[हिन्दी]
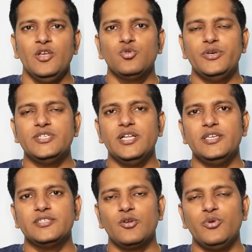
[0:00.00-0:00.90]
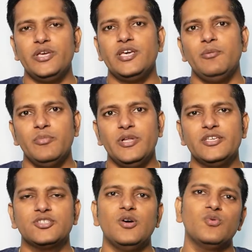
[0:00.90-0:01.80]
तो इसीलिए ज़रूरी है कि हम
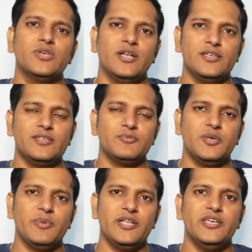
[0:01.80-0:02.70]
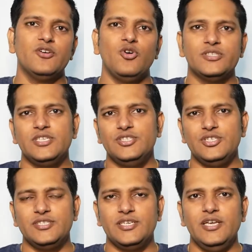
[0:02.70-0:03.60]
लिस्ट डाउन करें सबसे पहले ये कौन सी
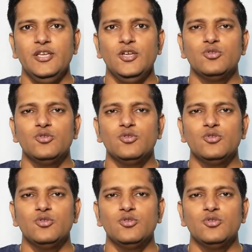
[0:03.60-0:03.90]
चीज़ें हैं